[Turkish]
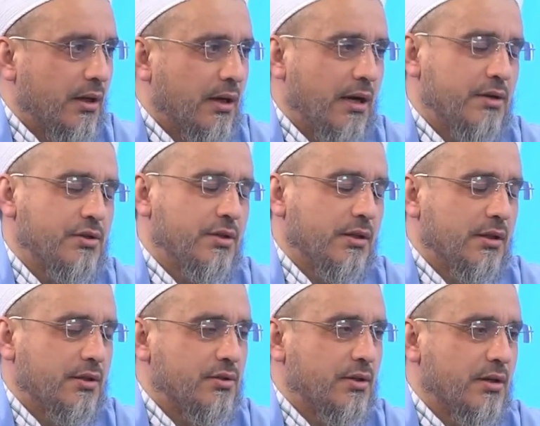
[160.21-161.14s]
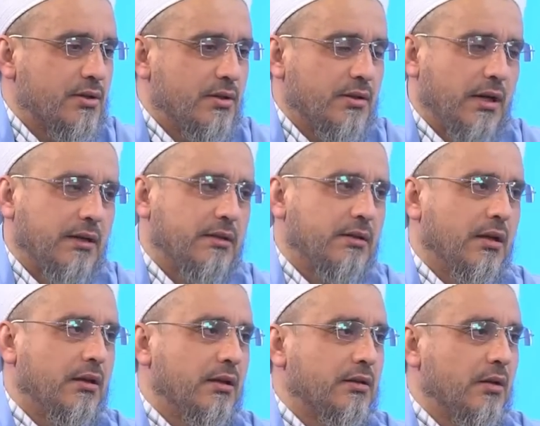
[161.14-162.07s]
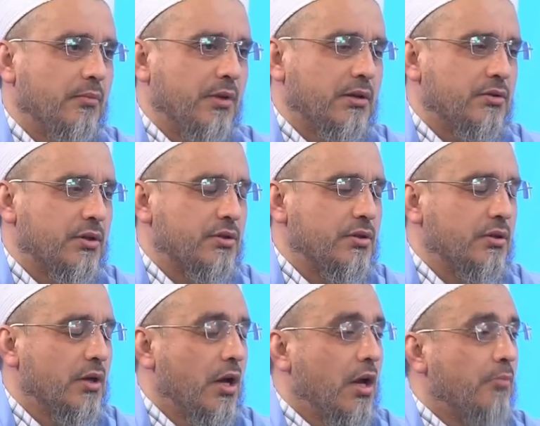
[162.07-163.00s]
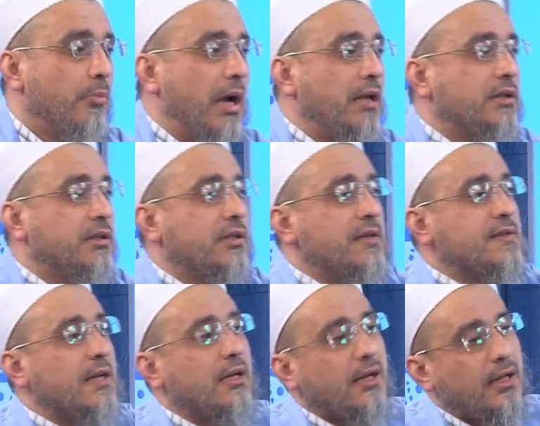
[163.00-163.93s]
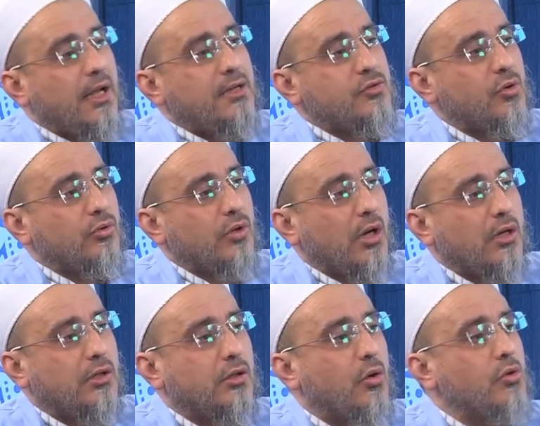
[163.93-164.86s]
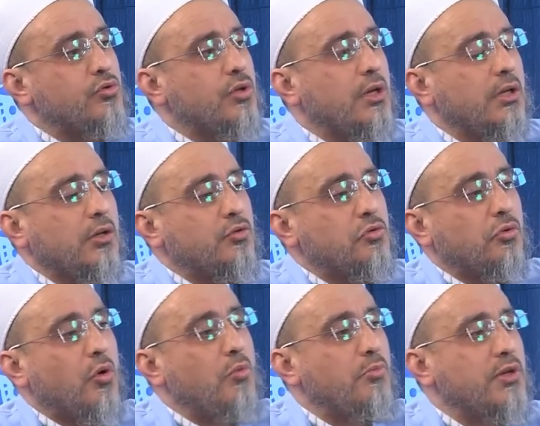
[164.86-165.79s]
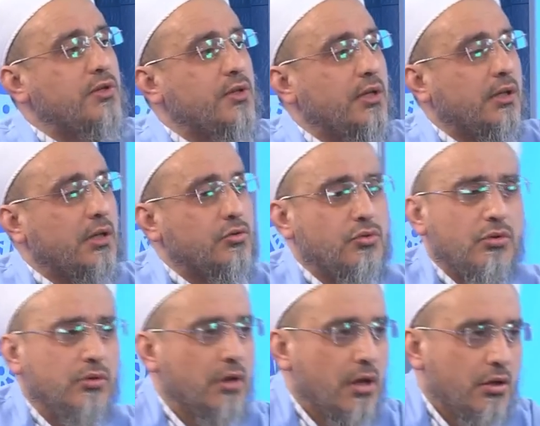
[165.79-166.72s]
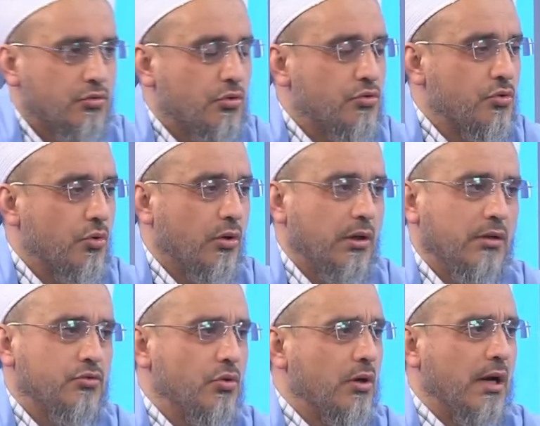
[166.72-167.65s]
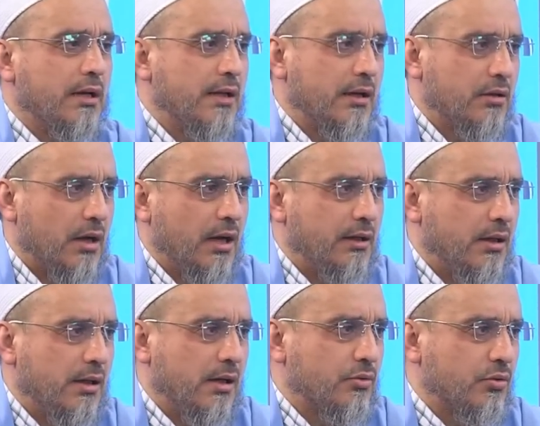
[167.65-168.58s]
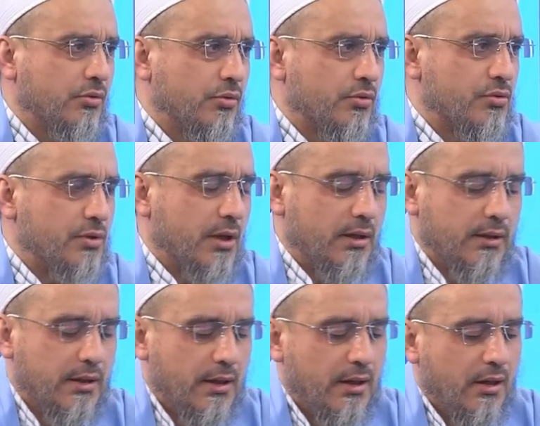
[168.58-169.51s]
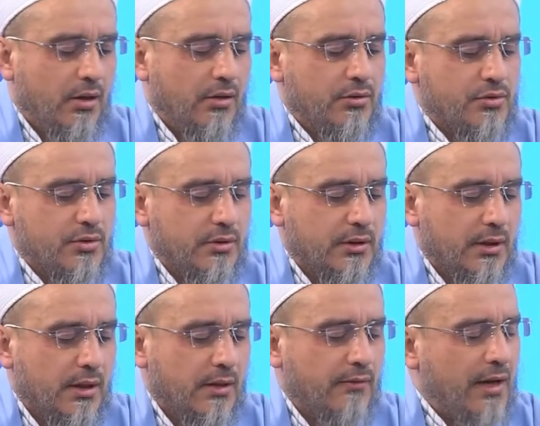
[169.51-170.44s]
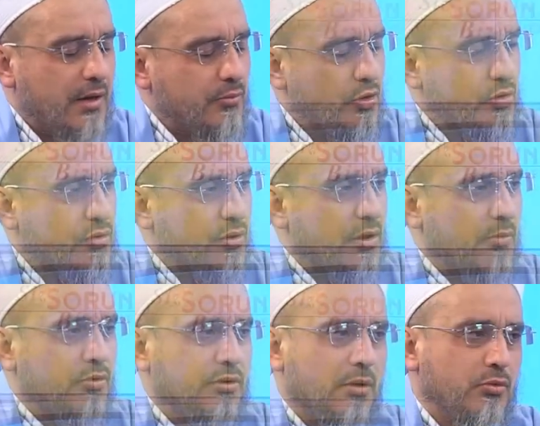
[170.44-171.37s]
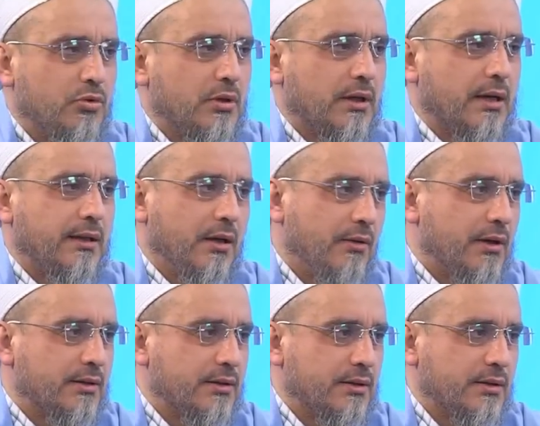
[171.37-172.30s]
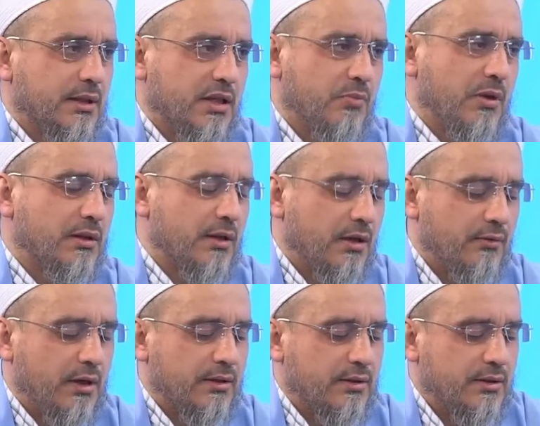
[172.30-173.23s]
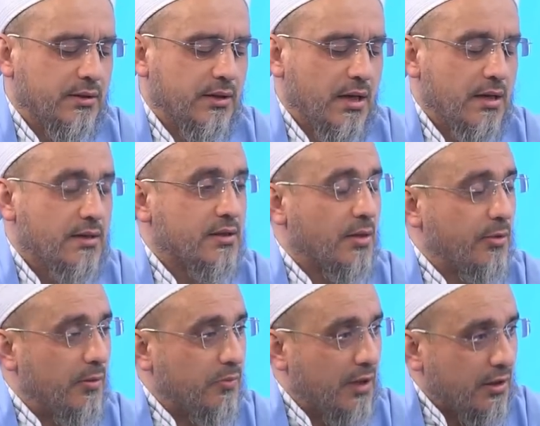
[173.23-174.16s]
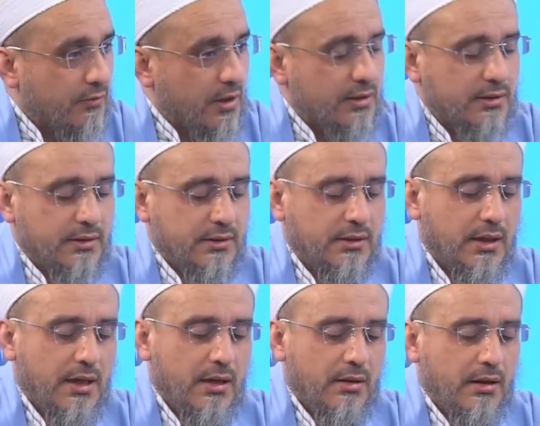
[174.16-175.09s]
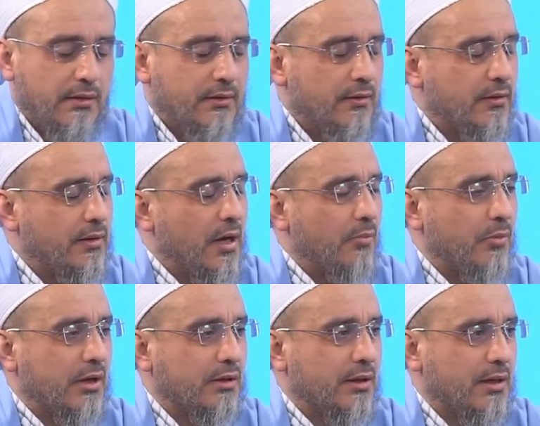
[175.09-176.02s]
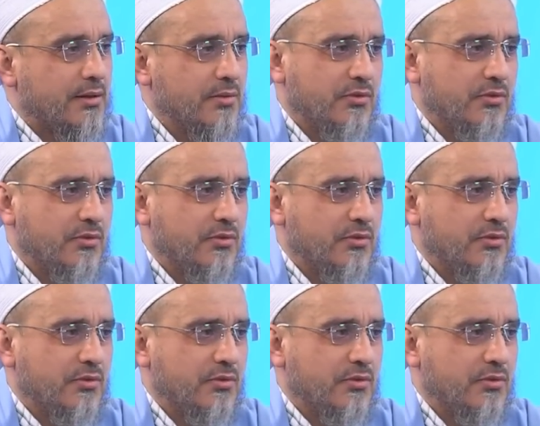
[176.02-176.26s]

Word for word: Karşıya geçeceksin. Takdiri Allah'tan bekleyeceksin. Belki de seneler sonra aradan 10 sene geçiyor, 15 sene geçiyor. Çocuğu olan çok aileler aileler görüyoruz yani. Onun için vermiyorsa da bunda mutlaka ne vardır? Hikmetler vardır, sebepler vardır. E, ne yapmak lazım?